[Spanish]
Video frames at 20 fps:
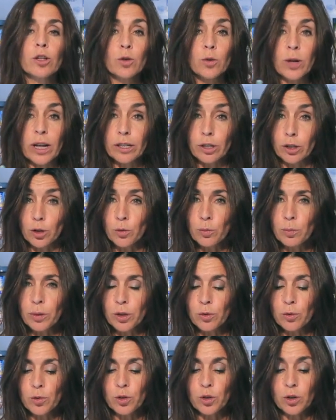Durante un
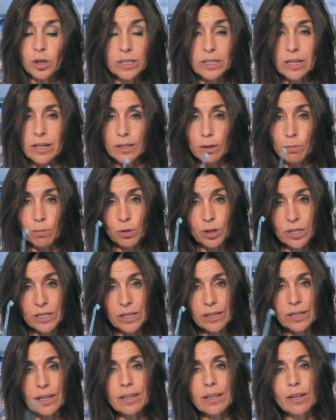minuto, que es el tiempo que
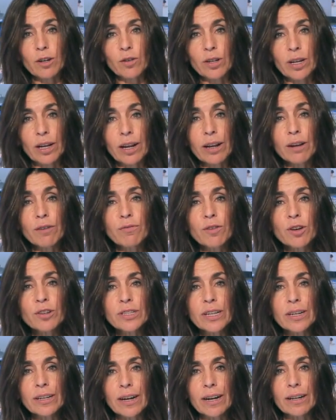se tarda con el
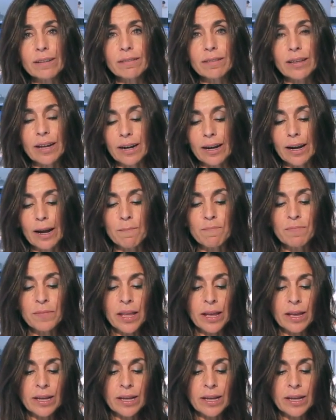Airfloss en realizarla,